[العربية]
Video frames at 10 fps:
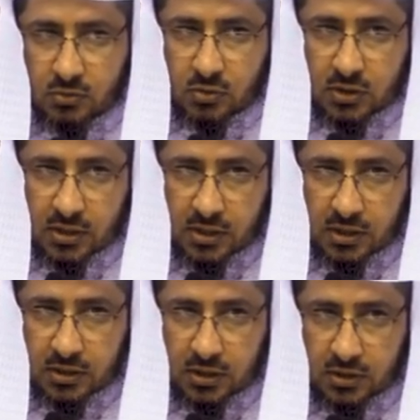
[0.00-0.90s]

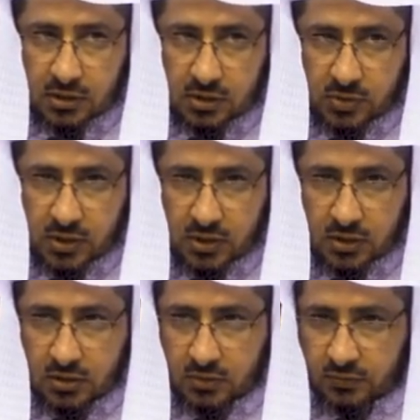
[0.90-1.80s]
وكذلك الغيبة
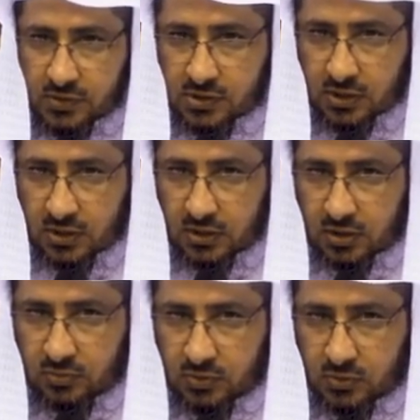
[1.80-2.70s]
فسرها
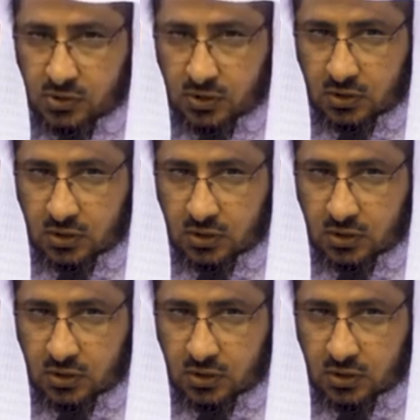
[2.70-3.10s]
النبي صلى